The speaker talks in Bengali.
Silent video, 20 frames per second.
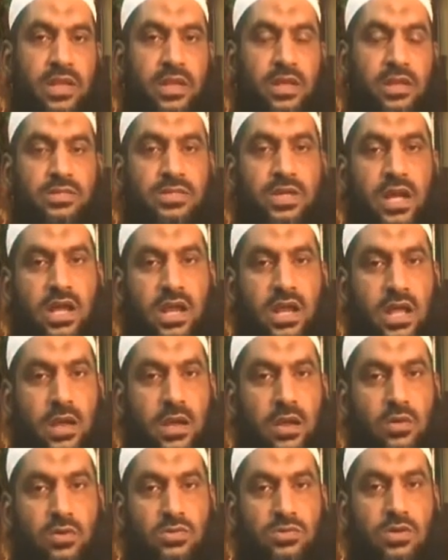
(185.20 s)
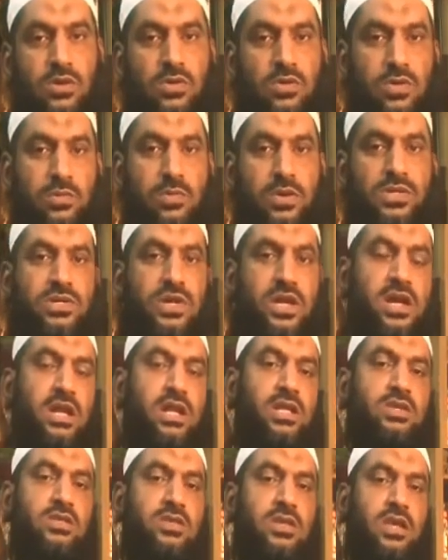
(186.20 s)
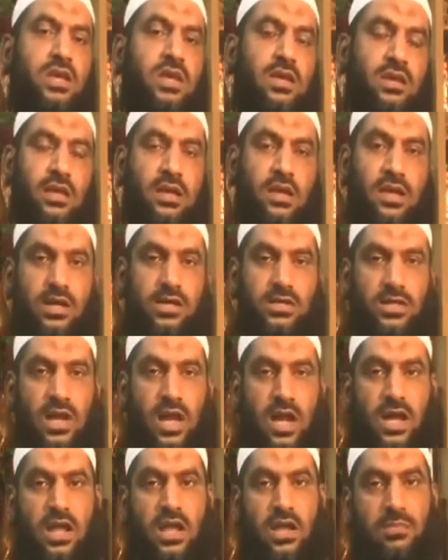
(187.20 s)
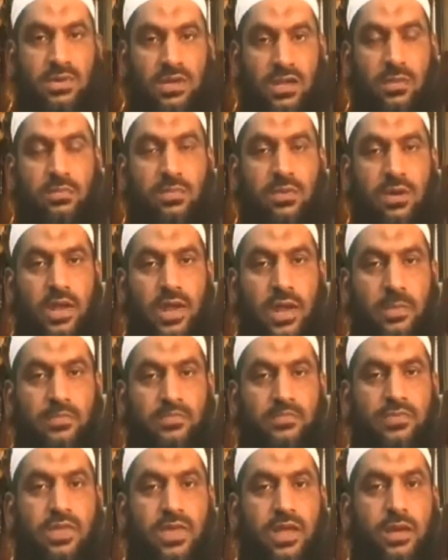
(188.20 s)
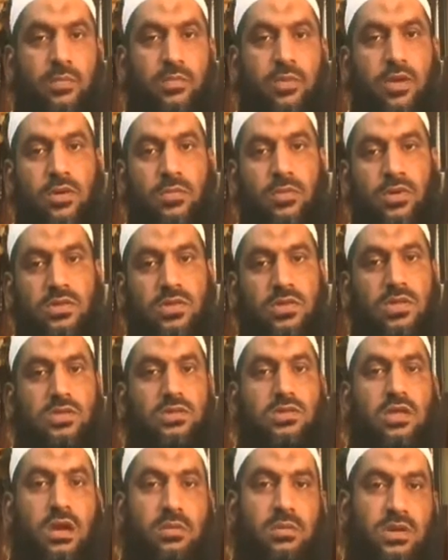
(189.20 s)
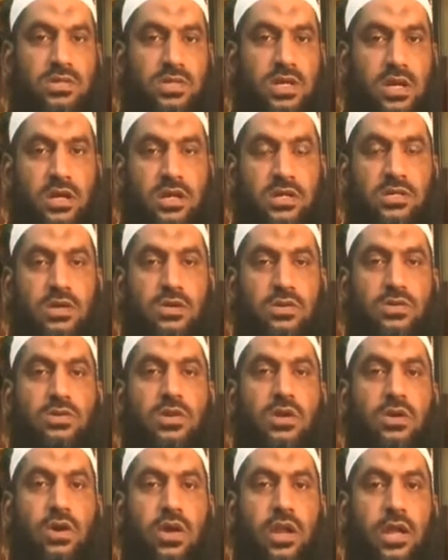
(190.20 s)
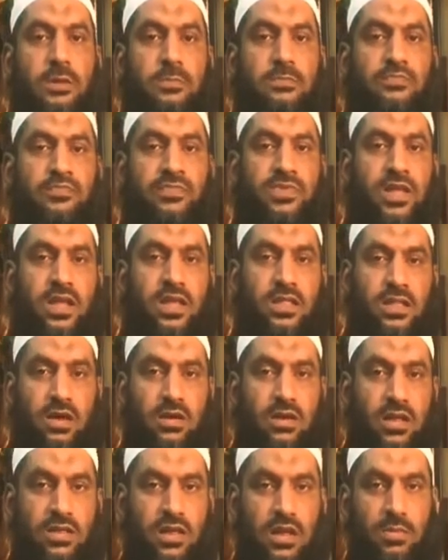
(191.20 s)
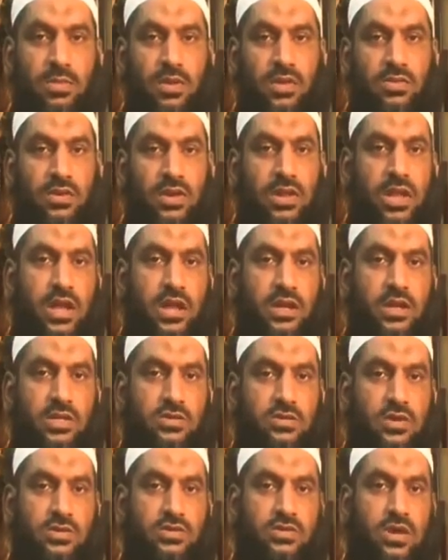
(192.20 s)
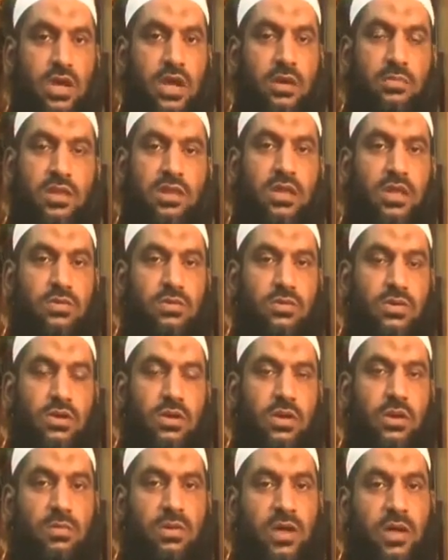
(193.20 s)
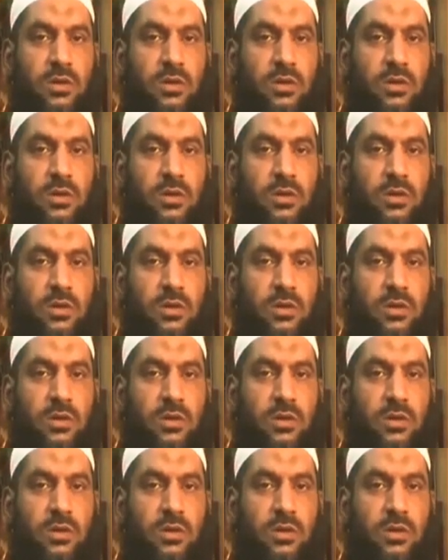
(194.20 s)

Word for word: যেখানে গোসল করবে সেখানে যদি সে আগে পেশাব করে পরবর্তীতে যদি আবার সেখানে সে গোসল করে তাহলে তার ভিতরে একটি সংশয় এমনিতেই তৈরি হবে